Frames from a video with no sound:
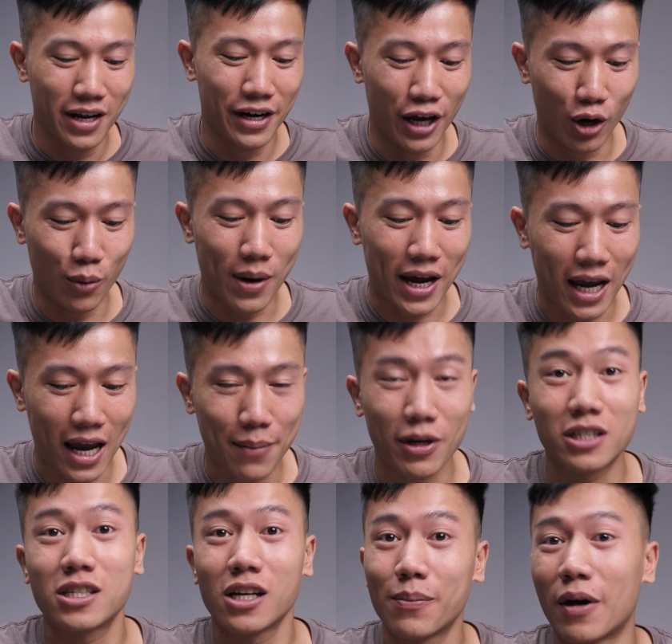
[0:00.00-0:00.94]
nếu mà anh em
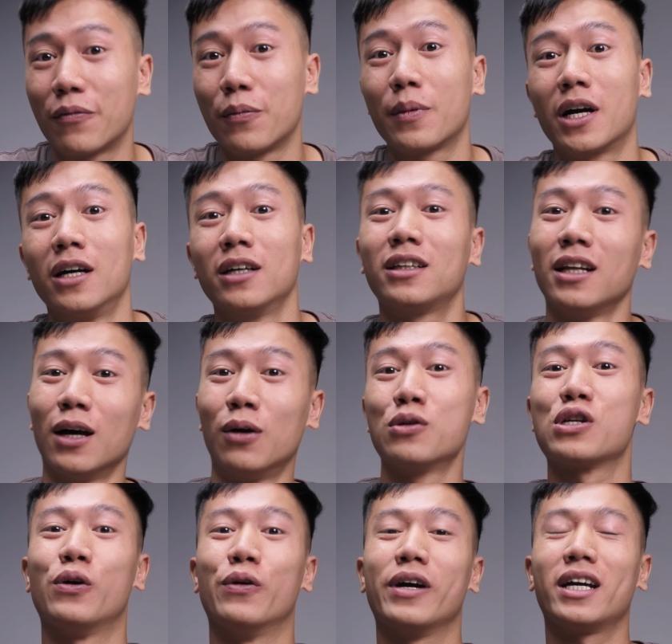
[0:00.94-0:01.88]
đã chơi bàn phím cơ từ
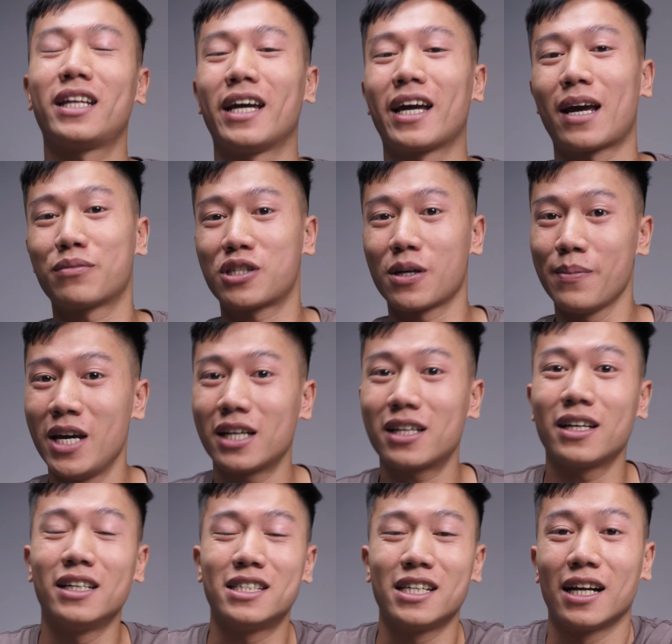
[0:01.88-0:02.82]
lâu rồi ấy, thì anh em sẽ
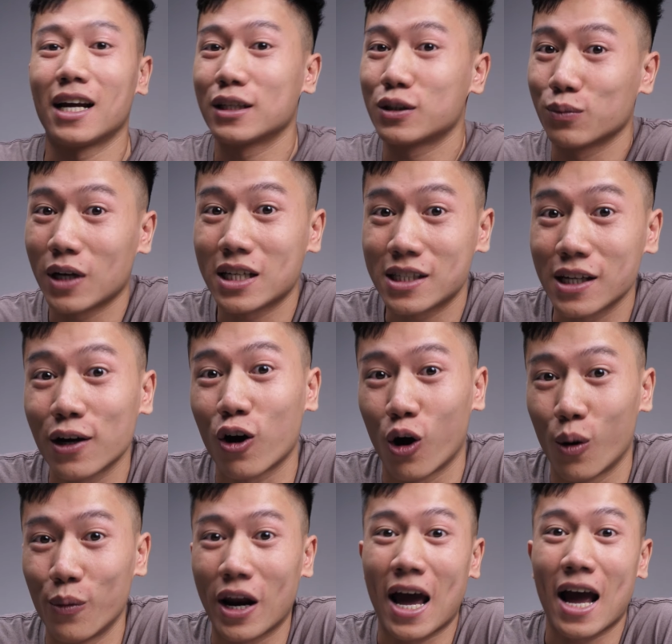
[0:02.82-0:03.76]
biết đây chính là chúng ta sẽ
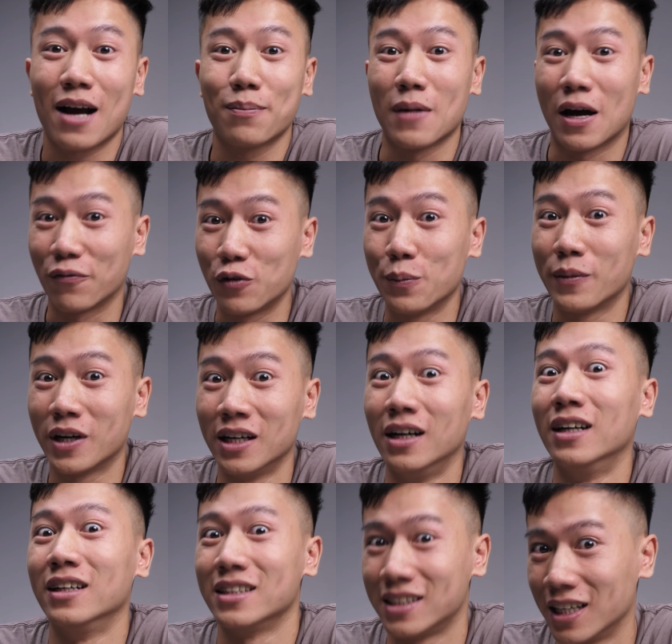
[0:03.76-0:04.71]
có một hãng bàn phím
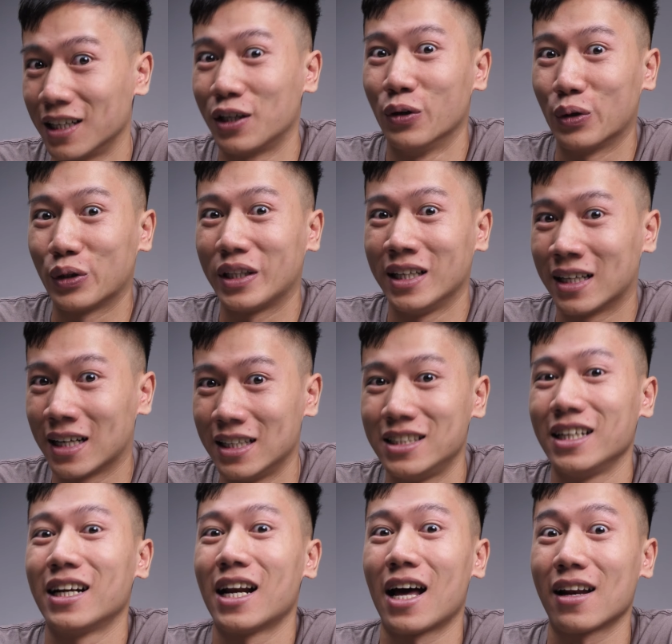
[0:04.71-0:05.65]
cơ rất nổi tiếng đây
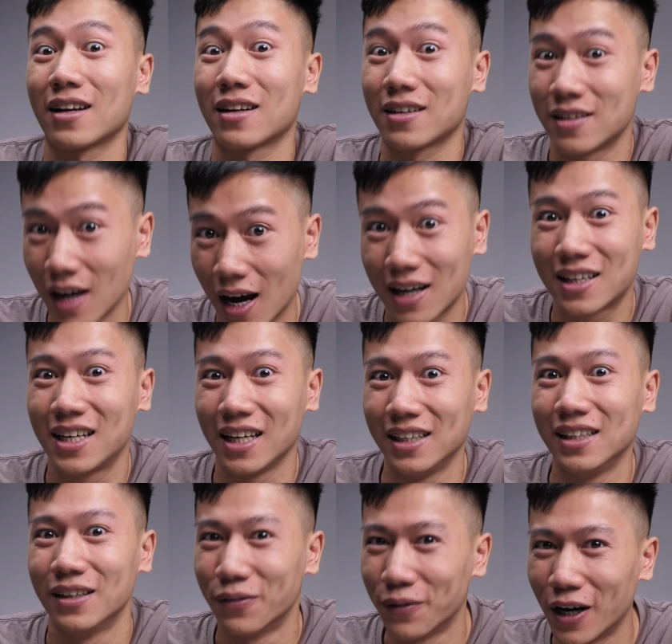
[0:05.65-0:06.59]
chính là
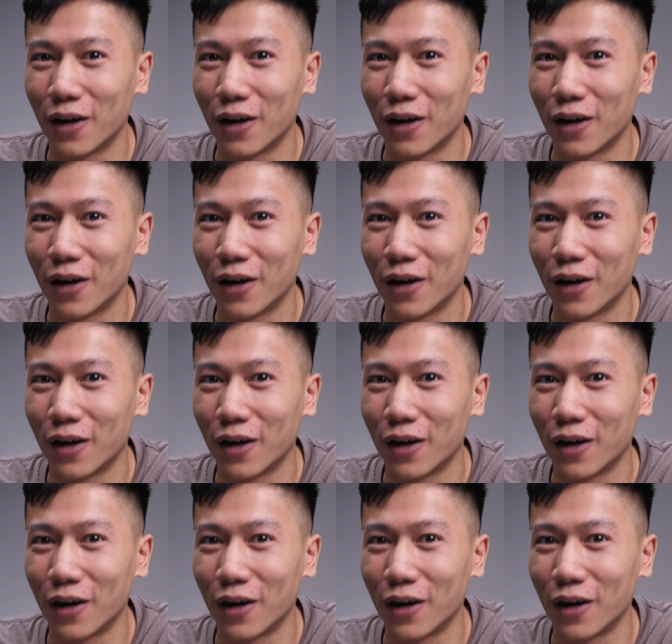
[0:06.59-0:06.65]
Ducky đúng